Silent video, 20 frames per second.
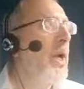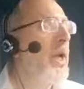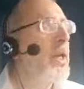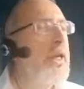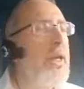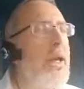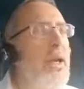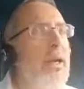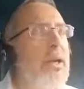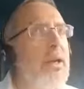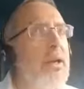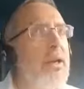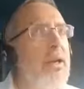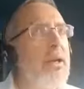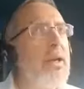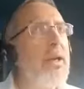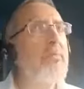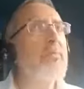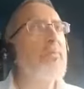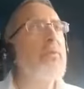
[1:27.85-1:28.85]

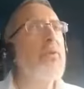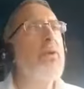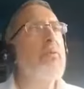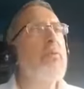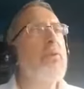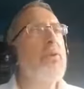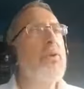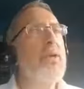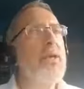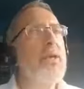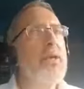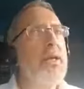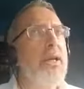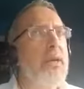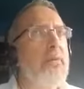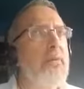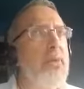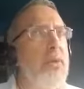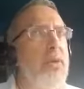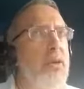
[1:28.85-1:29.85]
Некоторые мудрецы
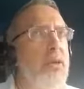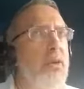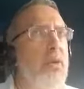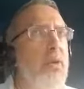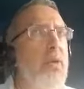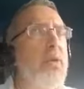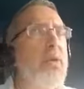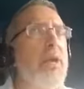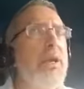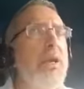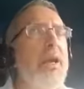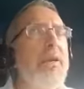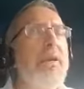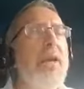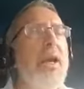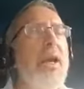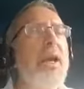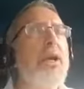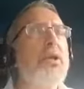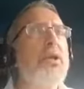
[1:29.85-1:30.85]
комментируют и
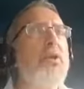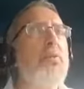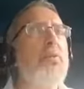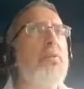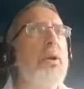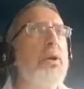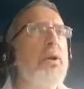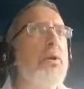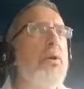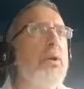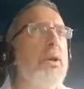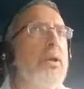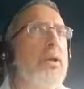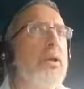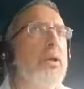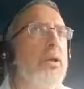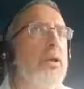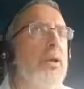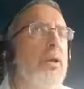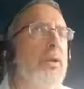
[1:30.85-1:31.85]
говорят, что пророк
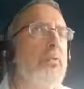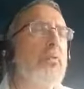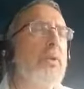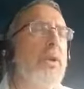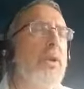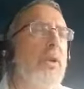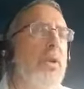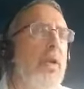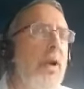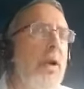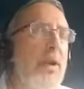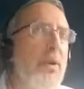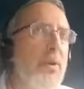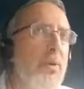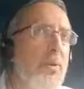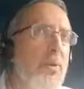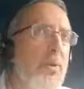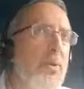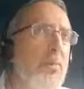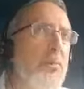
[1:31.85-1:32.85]

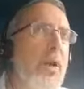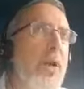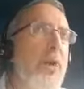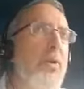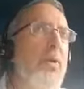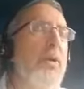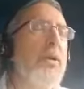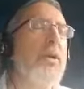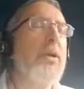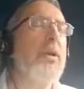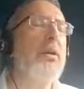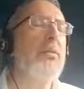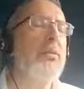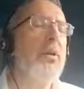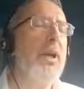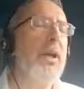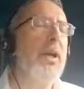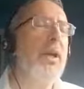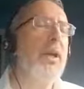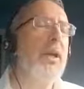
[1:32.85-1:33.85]
Ермиягу, пророк
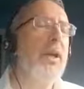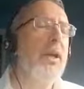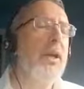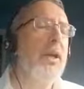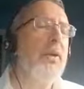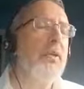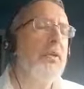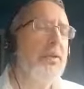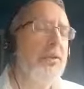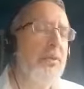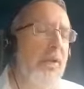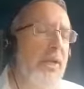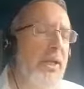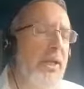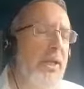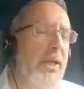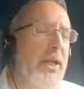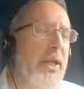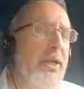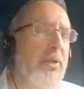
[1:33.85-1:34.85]
Еремея, в своей
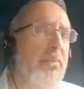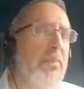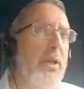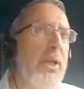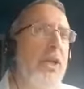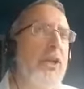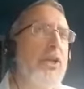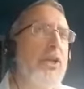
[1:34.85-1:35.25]
книге «Плач